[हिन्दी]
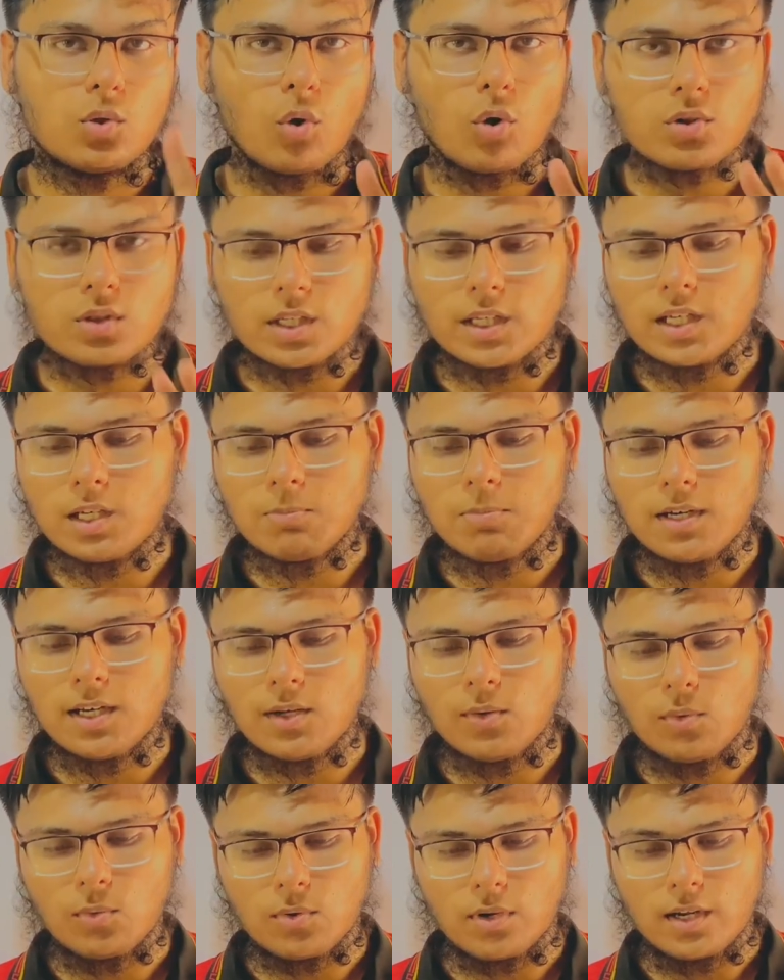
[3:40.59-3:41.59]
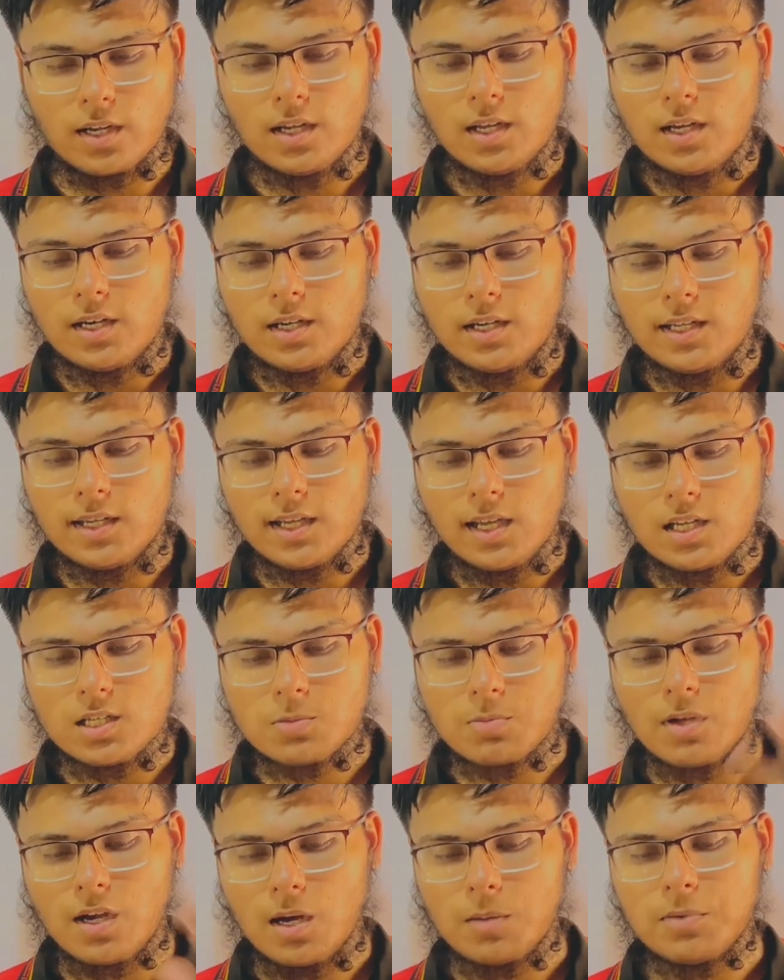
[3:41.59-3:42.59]
दो तीर बने होंगे ठीक है
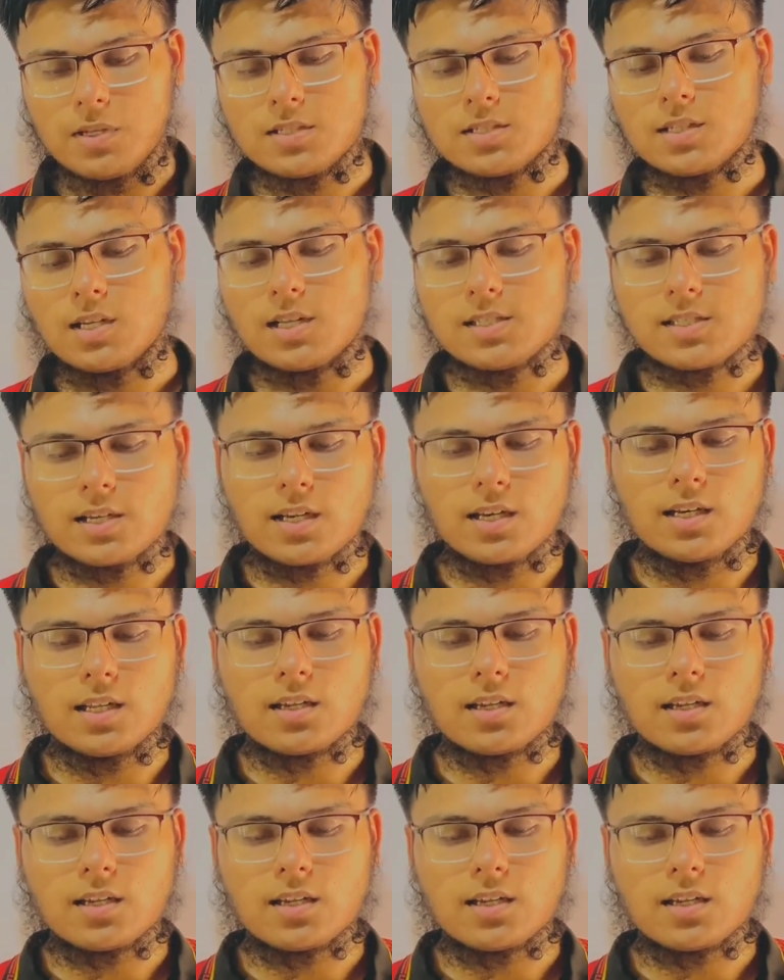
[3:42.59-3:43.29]
इस पर आपने इस तरह से